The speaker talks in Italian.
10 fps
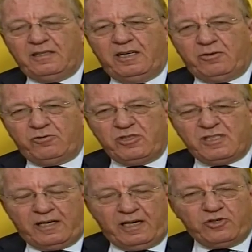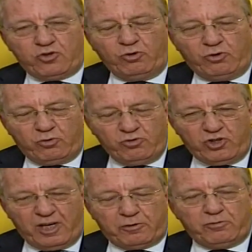Ecco, ci sarà il solito
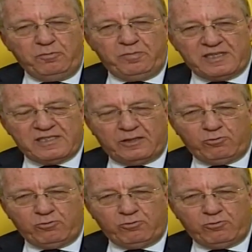concerto in Piazza